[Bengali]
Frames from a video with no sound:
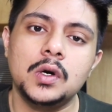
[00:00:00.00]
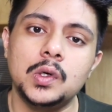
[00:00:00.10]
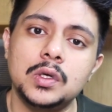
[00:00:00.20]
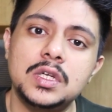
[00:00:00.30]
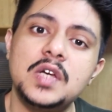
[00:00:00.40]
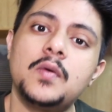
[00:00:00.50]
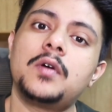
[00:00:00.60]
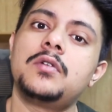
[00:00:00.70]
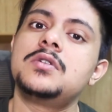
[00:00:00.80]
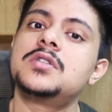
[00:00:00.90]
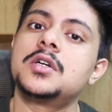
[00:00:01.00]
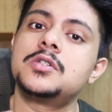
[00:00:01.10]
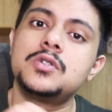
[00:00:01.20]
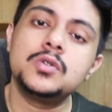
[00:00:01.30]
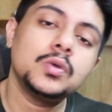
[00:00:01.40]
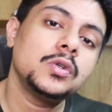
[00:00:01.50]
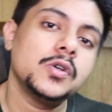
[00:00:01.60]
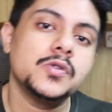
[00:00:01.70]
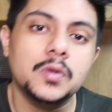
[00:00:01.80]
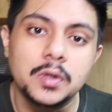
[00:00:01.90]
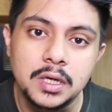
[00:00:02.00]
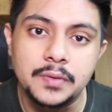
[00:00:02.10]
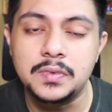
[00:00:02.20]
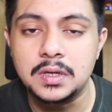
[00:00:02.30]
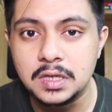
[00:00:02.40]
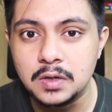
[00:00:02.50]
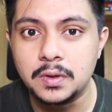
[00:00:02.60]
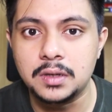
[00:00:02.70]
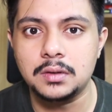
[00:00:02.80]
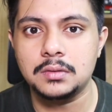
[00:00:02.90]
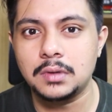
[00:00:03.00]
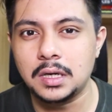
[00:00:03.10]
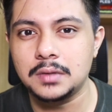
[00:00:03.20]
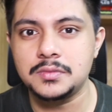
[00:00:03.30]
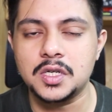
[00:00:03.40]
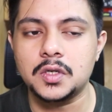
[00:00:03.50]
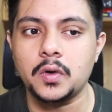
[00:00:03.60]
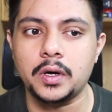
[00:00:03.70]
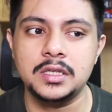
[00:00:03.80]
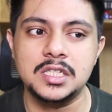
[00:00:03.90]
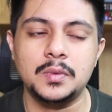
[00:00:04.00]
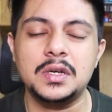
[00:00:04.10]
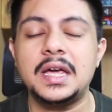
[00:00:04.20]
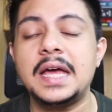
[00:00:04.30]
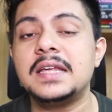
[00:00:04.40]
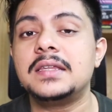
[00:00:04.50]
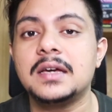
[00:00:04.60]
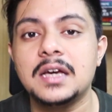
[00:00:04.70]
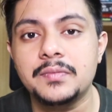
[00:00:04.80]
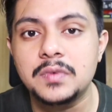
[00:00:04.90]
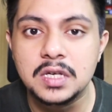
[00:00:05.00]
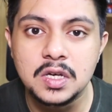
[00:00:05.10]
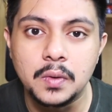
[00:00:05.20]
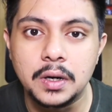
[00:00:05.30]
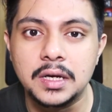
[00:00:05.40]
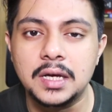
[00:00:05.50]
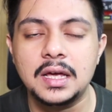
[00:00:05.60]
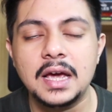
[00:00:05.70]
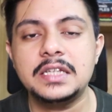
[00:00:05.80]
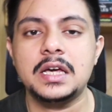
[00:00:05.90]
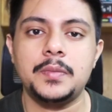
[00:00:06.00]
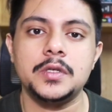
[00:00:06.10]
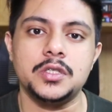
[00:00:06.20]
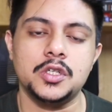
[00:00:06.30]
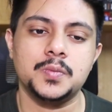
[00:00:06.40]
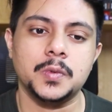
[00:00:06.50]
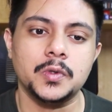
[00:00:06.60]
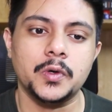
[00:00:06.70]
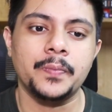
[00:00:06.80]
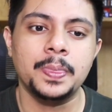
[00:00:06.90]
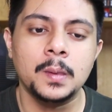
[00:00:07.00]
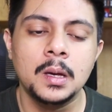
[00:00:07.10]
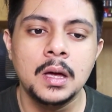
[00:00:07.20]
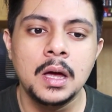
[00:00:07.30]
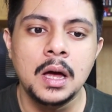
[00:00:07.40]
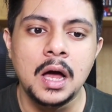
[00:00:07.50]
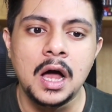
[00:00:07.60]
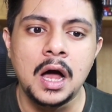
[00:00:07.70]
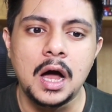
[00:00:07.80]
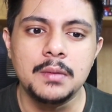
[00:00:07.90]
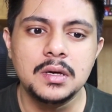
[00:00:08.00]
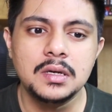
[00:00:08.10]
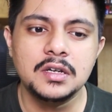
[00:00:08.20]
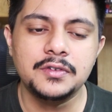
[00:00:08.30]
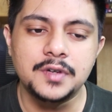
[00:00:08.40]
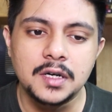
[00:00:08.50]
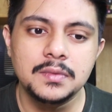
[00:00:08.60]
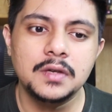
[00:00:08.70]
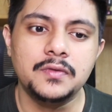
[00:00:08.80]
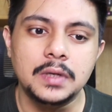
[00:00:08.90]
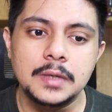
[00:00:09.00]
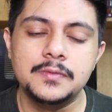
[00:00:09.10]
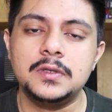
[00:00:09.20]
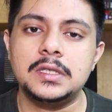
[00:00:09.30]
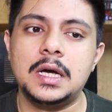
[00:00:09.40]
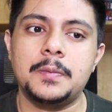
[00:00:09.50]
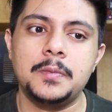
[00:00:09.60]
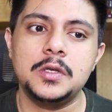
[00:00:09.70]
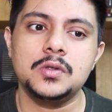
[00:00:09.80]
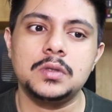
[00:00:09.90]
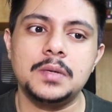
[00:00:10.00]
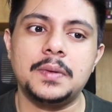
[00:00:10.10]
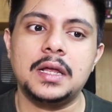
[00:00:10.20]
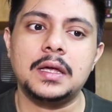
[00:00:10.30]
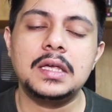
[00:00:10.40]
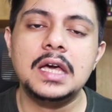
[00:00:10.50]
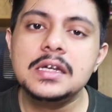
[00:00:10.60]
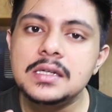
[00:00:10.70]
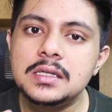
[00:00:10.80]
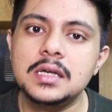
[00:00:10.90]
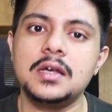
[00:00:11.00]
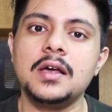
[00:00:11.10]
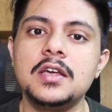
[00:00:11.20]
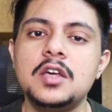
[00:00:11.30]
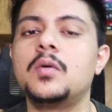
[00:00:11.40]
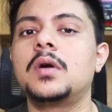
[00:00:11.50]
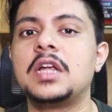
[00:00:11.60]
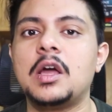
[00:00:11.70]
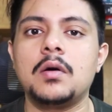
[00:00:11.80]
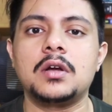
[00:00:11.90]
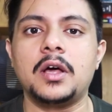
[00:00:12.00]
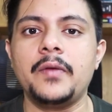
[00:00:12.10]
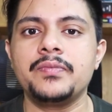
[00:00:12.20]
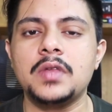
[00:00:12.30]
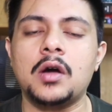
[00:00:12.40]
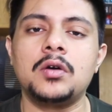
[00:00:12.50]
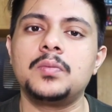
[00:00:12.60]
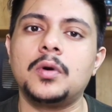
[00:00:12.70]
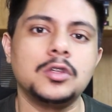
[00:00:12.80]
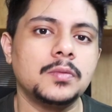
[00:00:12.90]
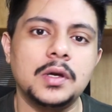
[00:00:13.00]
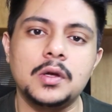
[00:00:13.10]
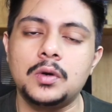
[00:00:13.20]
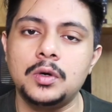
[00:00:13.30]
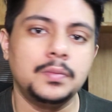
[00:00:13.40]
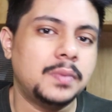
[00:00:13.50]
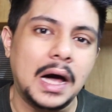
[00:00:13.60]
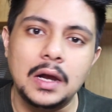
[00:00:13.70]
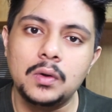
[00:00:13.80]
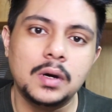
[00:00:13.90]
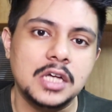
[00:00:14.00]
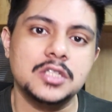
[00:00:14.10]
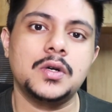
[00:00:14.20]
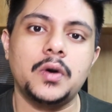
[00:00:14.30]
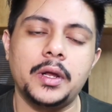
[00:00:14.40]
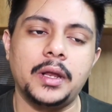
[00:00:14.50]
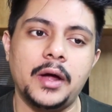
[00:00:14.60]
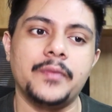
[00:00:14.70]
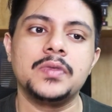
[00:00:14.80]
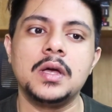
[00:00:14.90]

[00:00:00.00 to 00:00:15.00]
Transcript: কোনো কিওয়ার্ড রিসার্চ টুল ইউজ করে আপনি কিওয়ার্ড চেক করেন যেমন কেডি দেখে আপনি কিওয়ার্ড নেন এই টাইপের জিনিসপত্র আমি এটা ফার্মলি বিলিভ করি আপনি যদি মানে কেডি দেখে কিওয়ার্ড নেওয়াটা এখন বর্তমানে খুব ভালো কাজ করে না